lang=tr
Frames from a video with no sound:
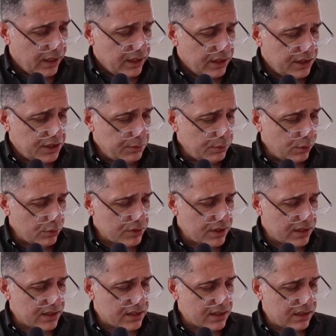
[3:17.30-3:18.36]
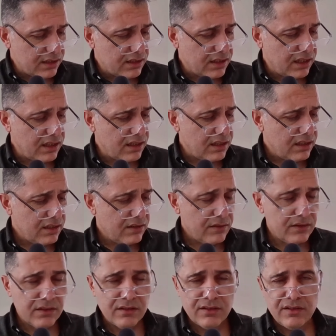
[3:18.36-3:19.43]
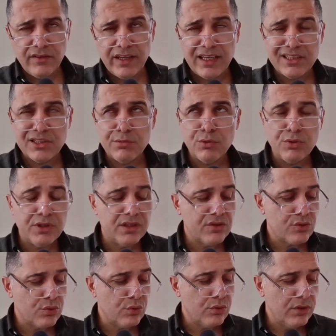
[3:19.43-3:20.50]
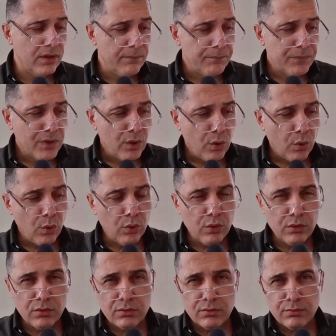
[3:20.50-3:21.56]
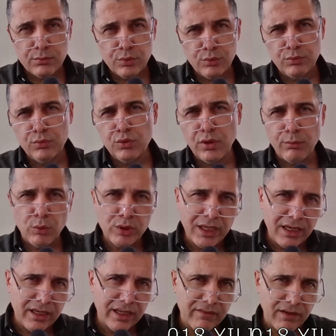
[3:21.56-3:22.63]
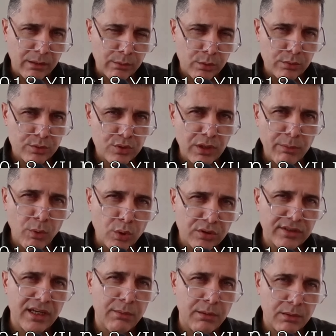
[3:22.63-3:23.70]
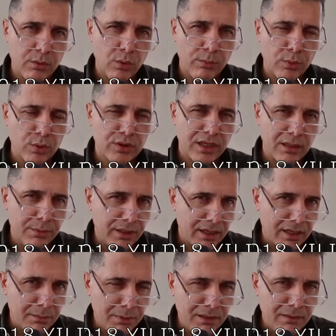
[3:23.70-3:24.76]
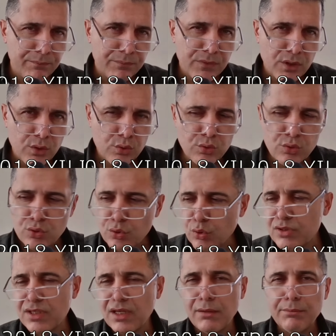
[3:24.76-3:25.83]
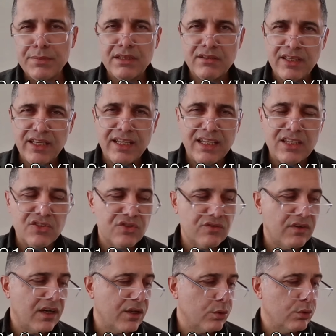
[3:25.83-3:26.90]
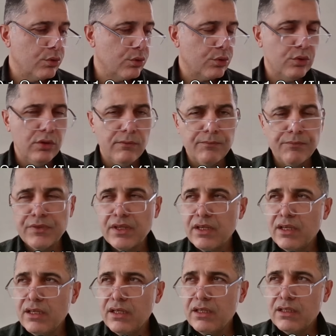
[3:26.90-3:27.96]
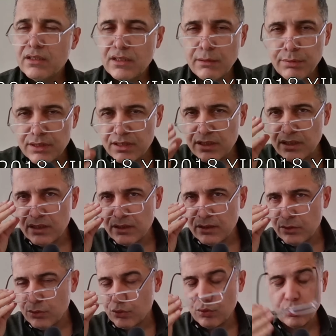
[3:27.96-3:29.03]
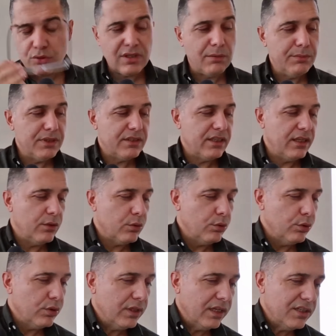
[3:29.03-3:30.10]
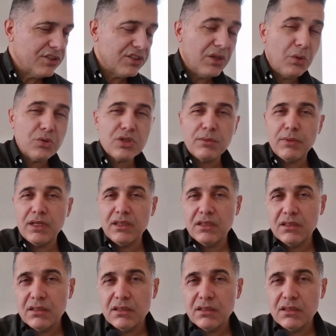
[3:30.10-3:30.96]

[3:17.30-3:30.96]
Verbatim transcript: 2018 yılında e, veya 2017 sonunda o, bunun da modelleri var böyle bir ama ortalama o model bir araba 190 bin TL civarı oluyordu. Tabii ki 190 bin TL oluyor da işte o zaman